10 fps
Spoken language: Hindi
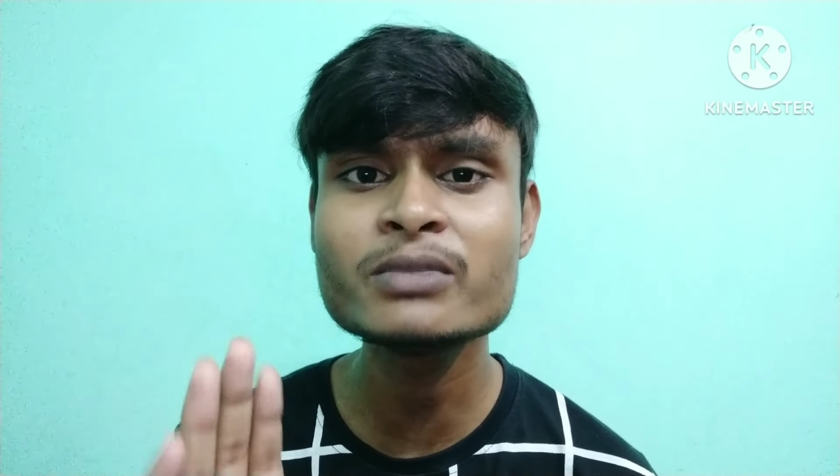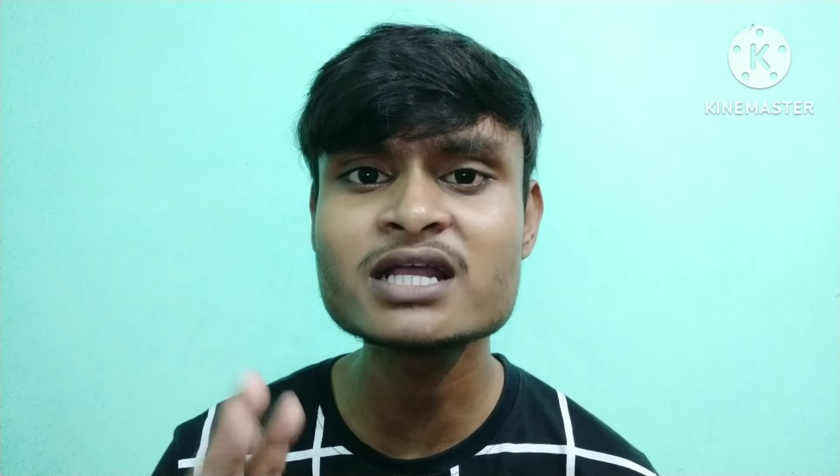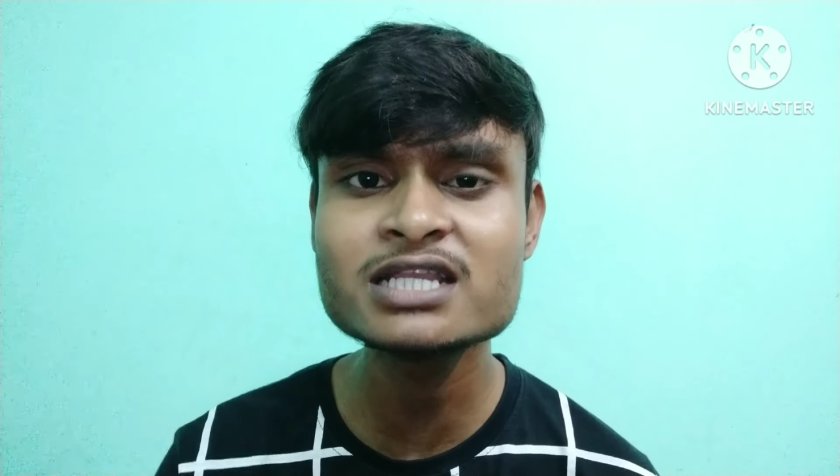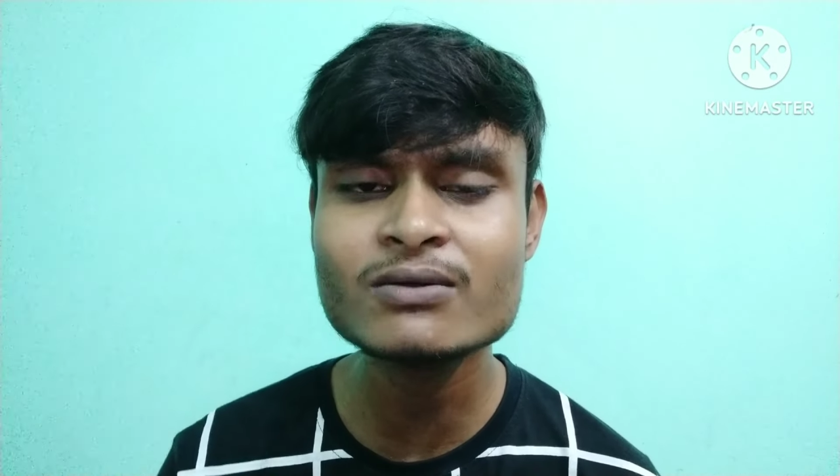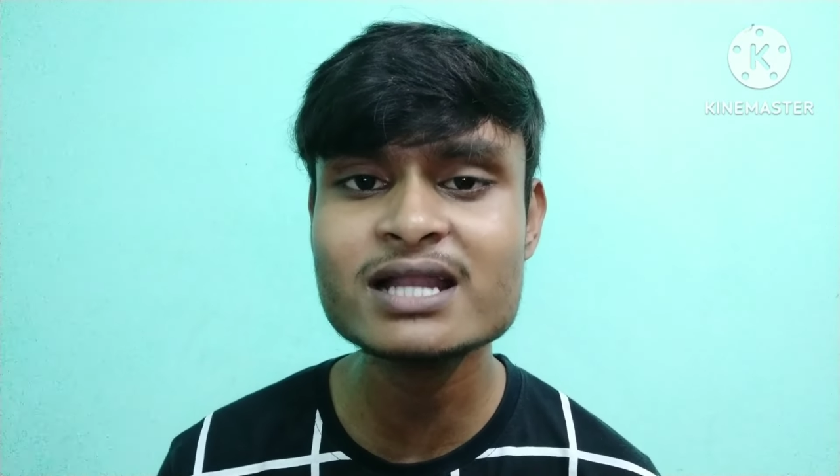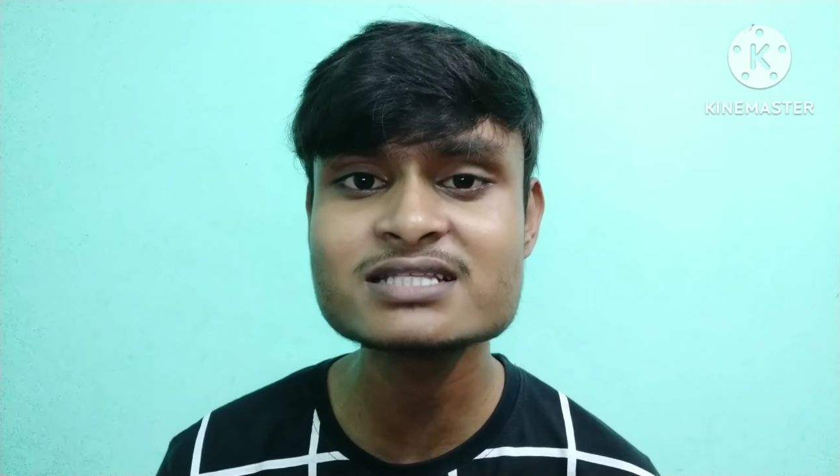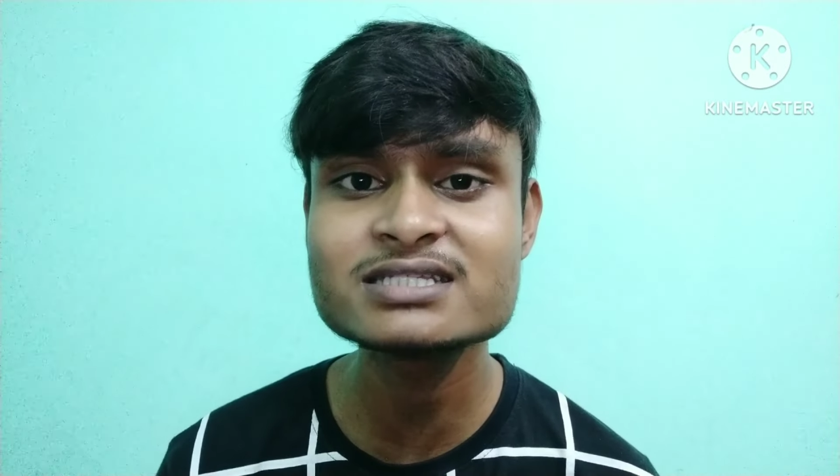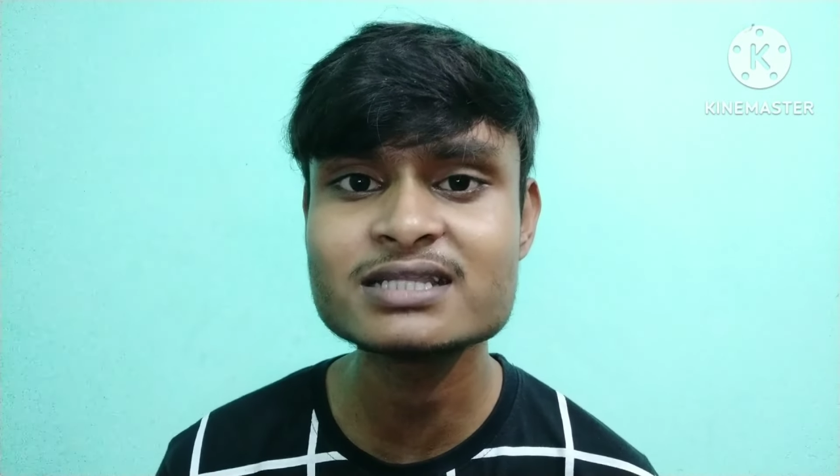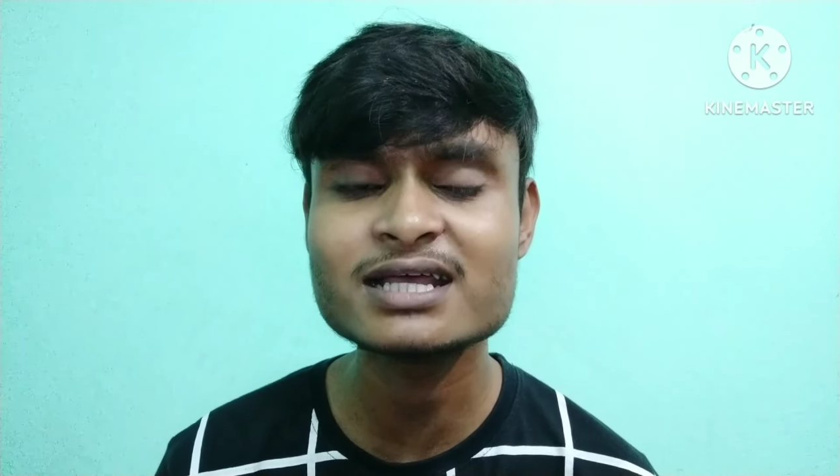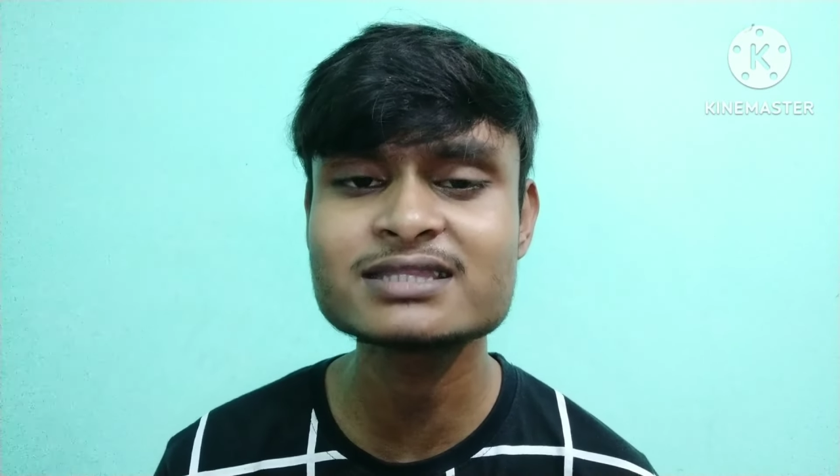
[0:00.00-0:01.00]
बिकनी वाला
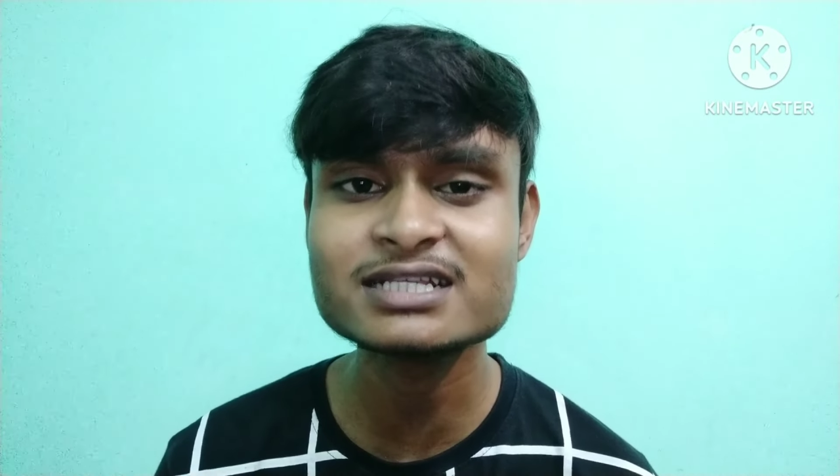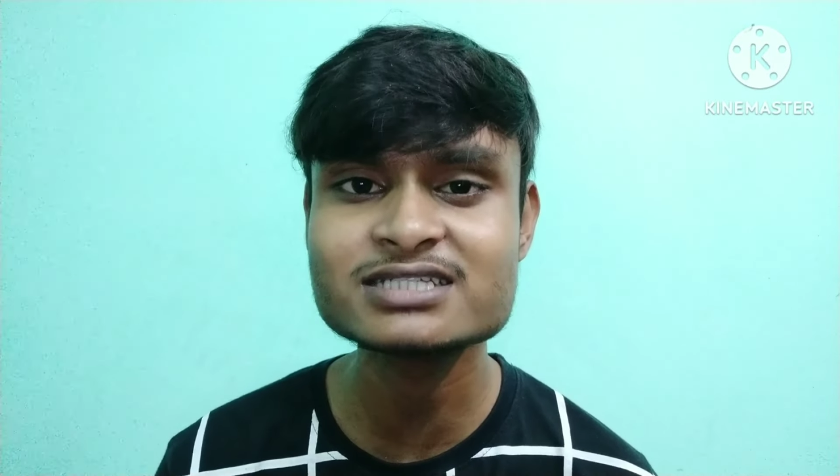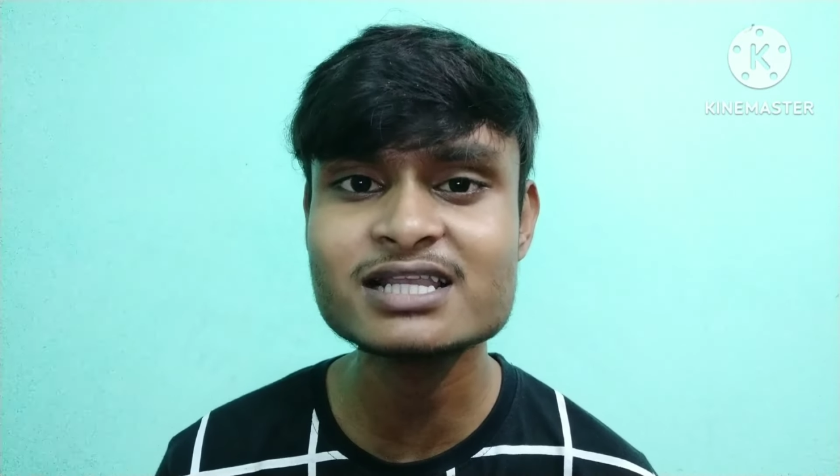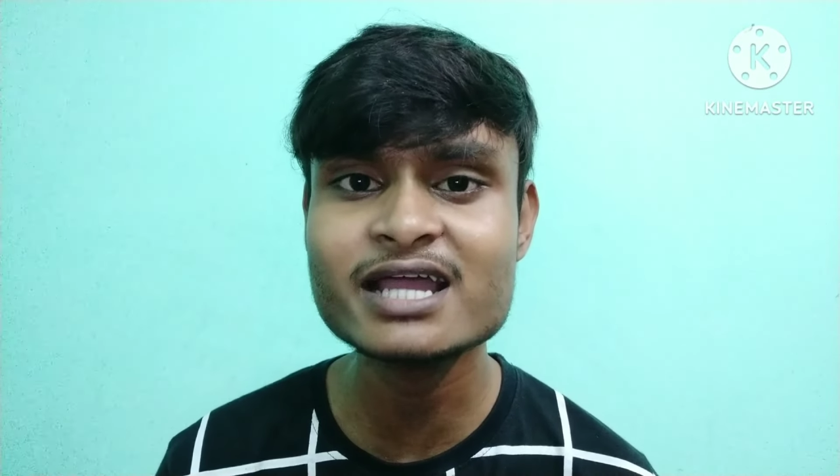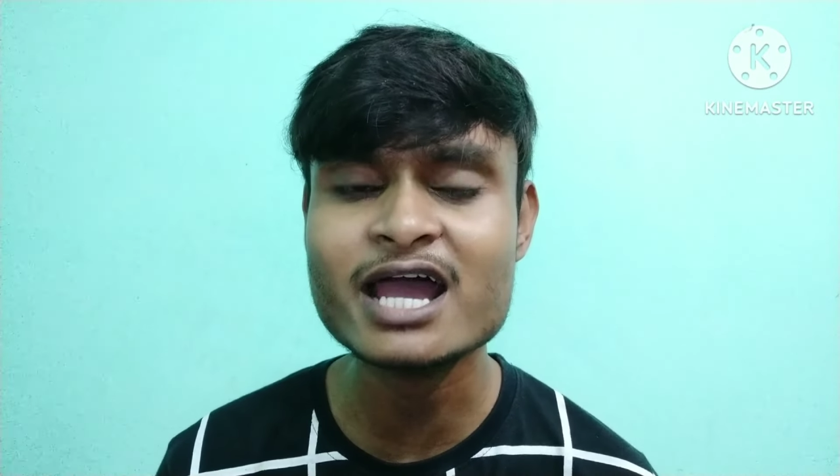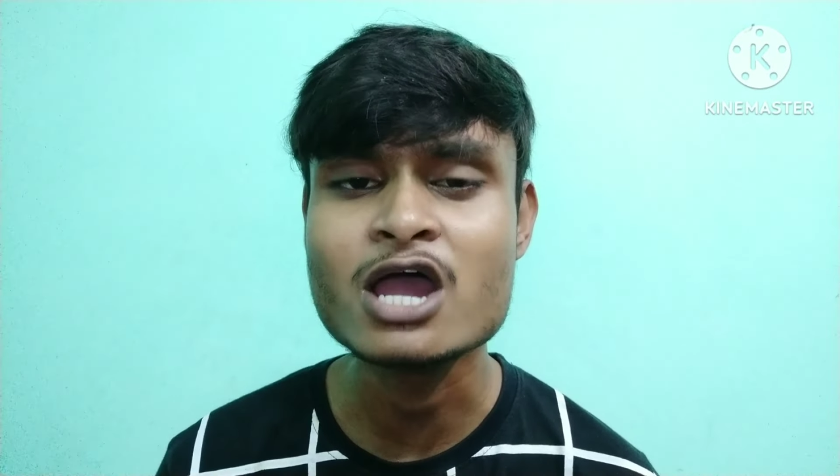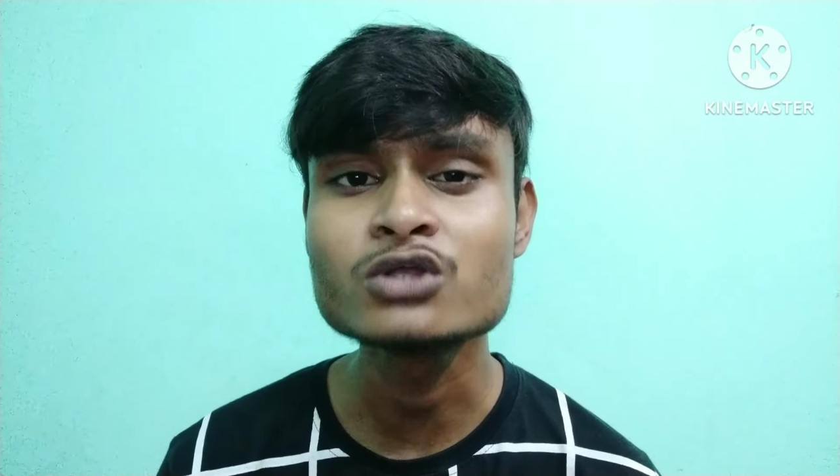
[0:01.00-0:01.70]
सीन है इतना चलेगा